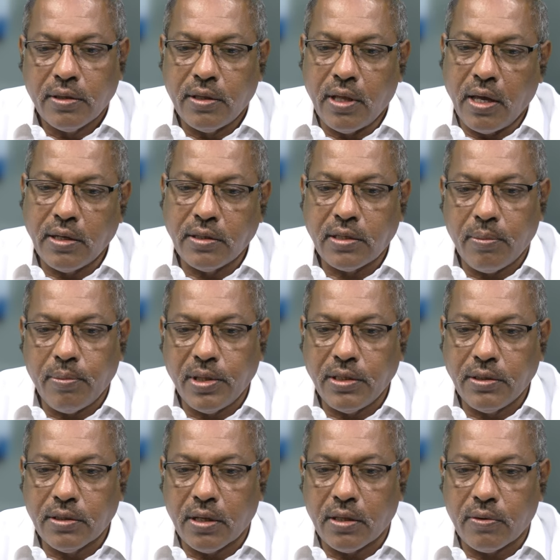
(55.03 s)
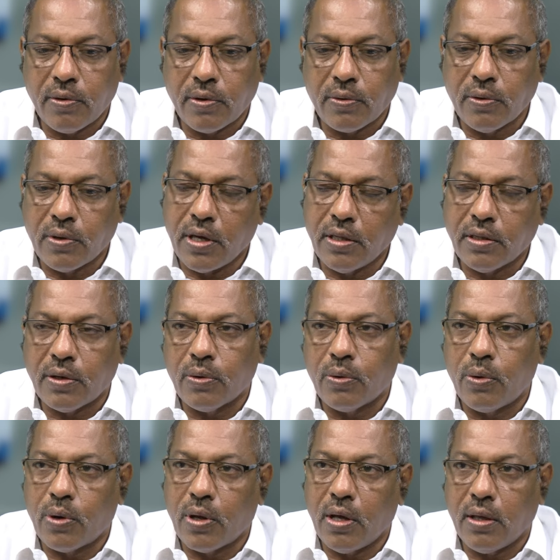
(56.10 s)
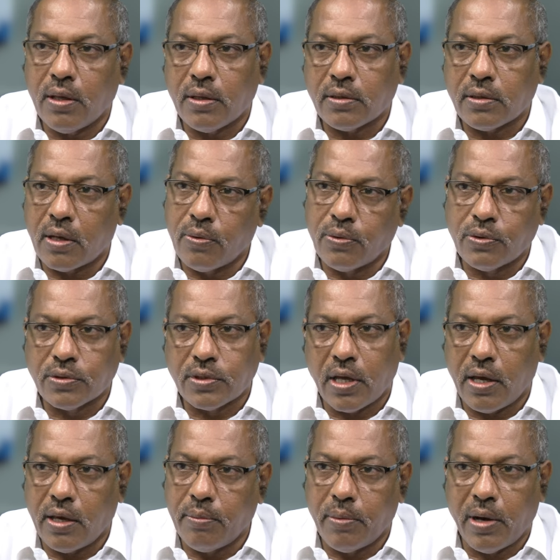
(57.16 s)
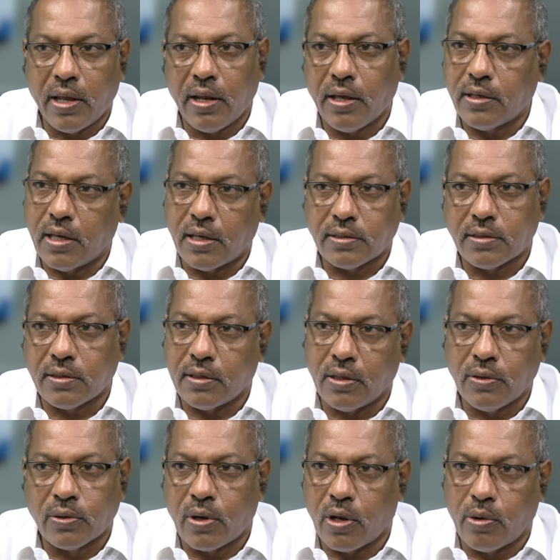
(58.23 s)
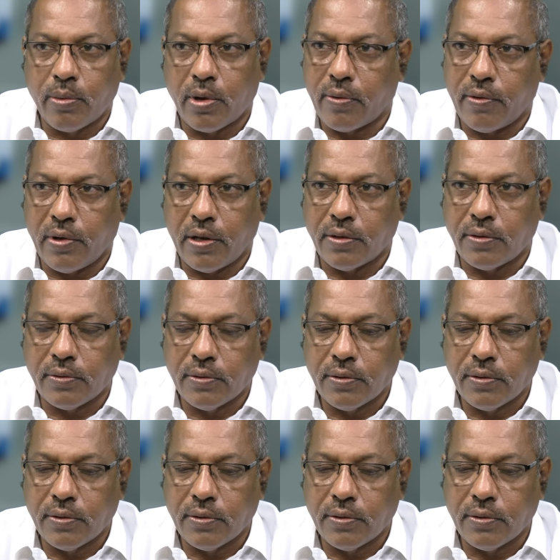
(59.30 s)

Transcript: దానికి సంబంధించినంత వరకు కేంద్రం కూడా తన వంతు సహాయం బాగానే చేస్తుంది అందుట్లో అనుమానమే లేదు